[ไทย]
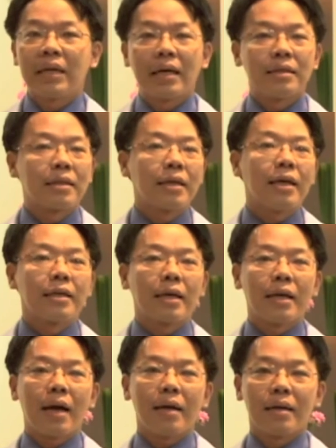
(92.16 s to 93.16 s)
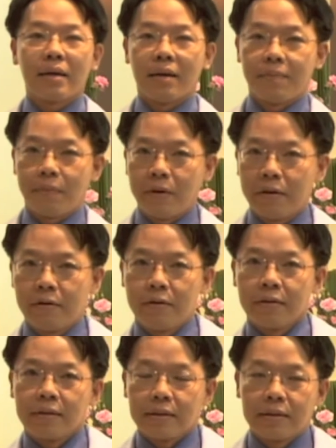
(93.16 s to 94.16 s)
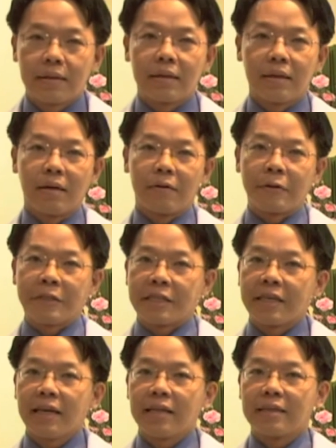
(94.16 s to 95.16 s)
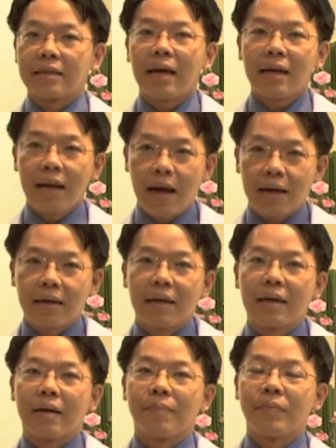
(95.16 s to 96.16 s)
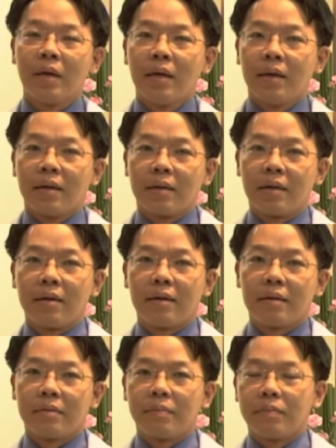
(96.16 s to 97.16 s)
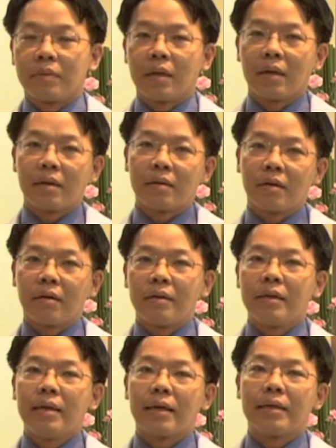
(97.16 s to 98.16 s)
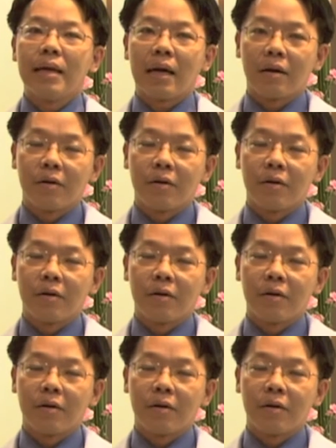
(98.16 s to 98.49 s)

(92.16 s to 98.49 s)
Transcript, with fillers: ธีการสังเกตง่าย ๆนะครับก็ เราก็สังเกตจากด้านหลังนะครับ ในกรณีเด็กที่หลัง